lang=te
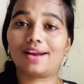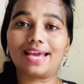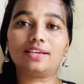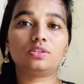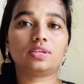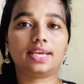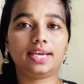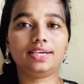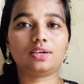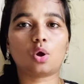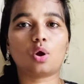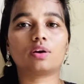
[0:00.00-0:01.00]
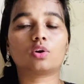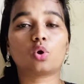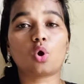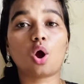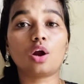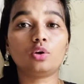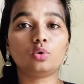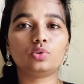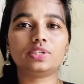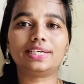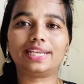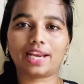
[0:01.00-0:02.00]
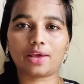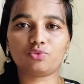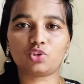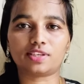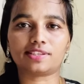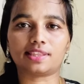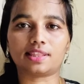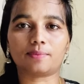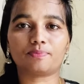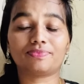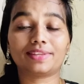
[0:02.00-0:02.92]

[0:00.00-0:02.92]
రైస్ హీట్ ఆర్ కార్న్ నుంచి డిరైవ్ చేసింది